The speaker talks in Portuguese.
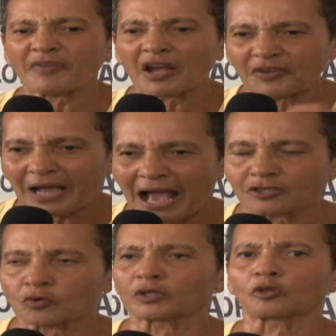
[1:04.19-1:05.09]
verificar
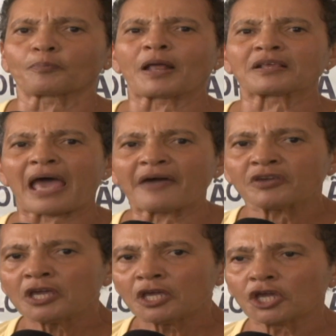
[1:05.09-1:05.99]
as contas do
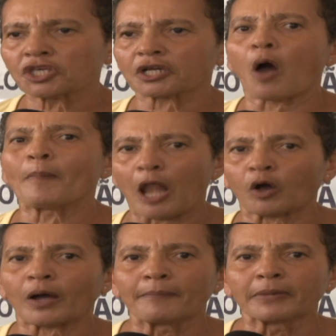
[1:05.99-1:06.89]
Planserve e indicar o
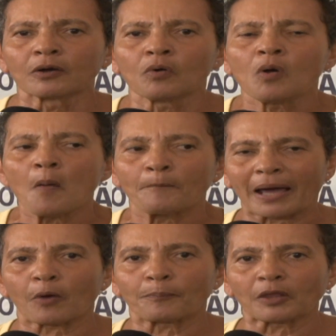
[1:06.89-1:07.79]
melhor caminho
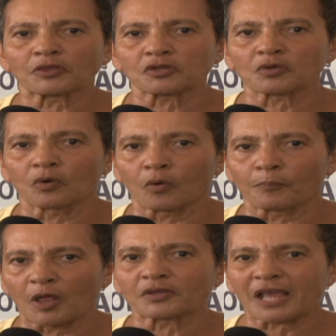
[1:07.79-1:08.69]
para o plano de, o
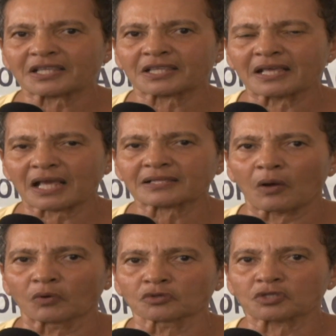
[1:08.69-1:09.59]
plano de assistência à
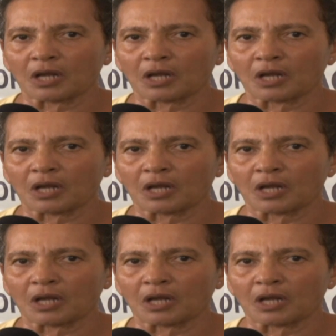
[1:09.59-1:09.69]
saúde dos